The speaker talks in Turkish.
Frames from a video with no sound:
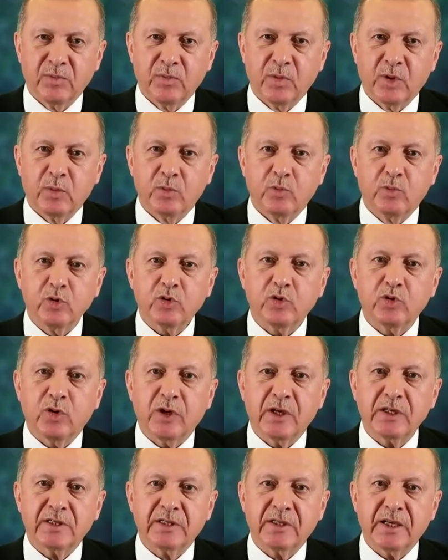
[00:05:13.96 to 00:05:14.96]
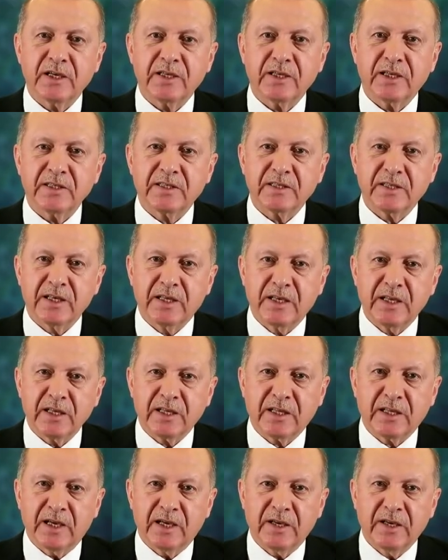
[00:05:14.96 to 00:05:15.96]
bu süreçte
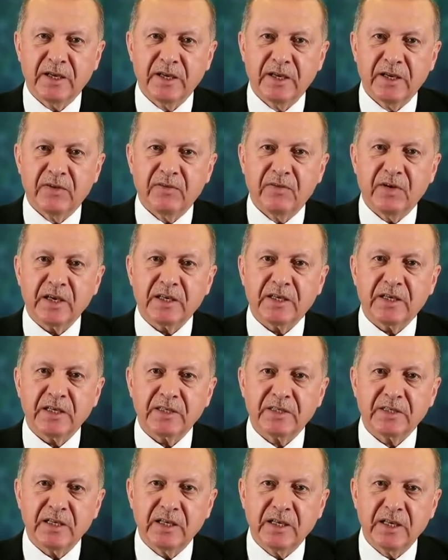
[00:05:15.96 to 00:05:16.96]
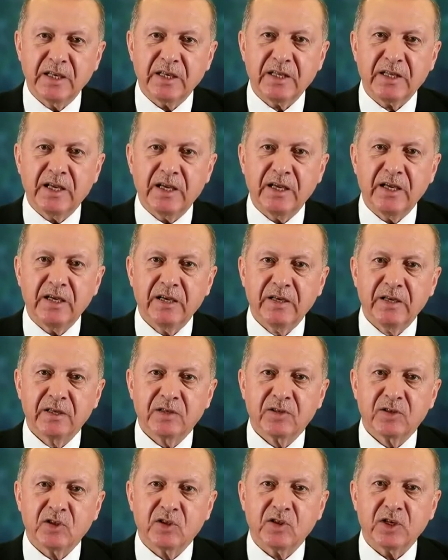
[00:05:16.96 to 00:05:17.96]
kesinlikle ve kesinlikle
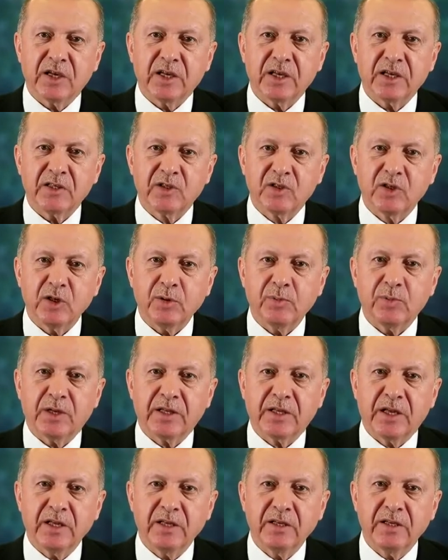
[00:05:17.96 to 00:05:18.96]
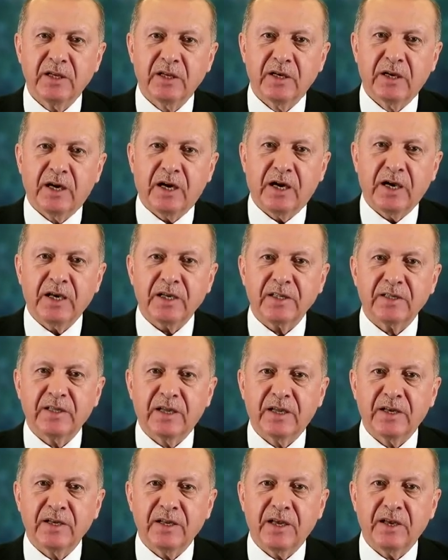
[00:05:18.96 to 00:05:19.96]
dışarıya çıkmadan
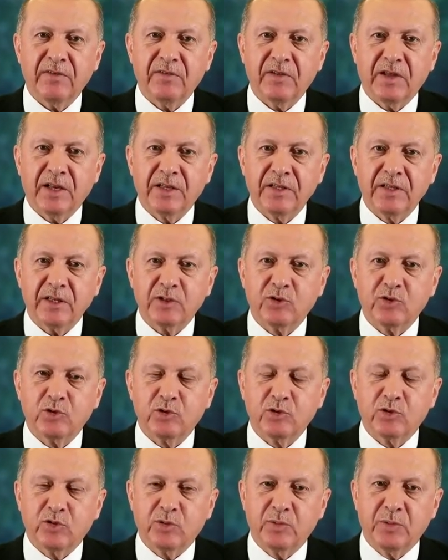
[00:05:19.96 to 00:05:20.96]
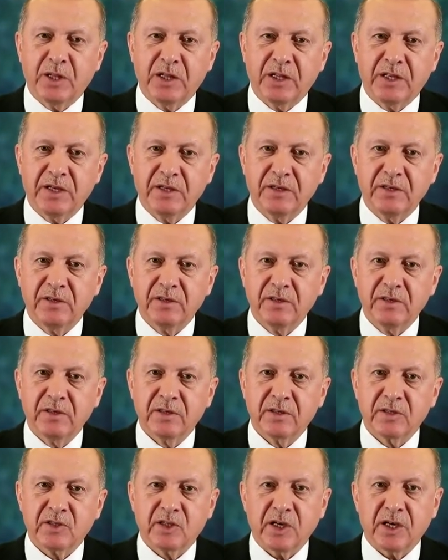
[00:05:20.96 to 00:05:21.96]
hayatlarını evlerinde sürdürmeleri
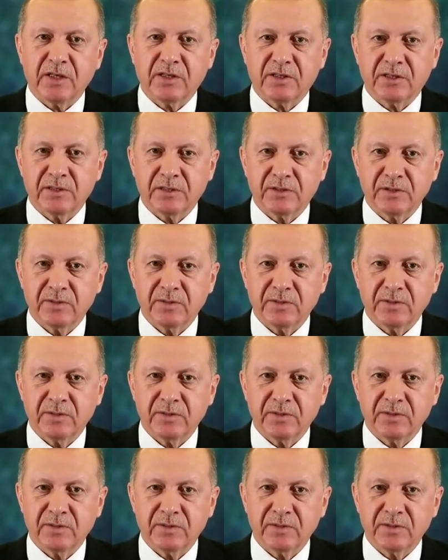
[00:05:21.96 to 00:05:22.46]
şarttır.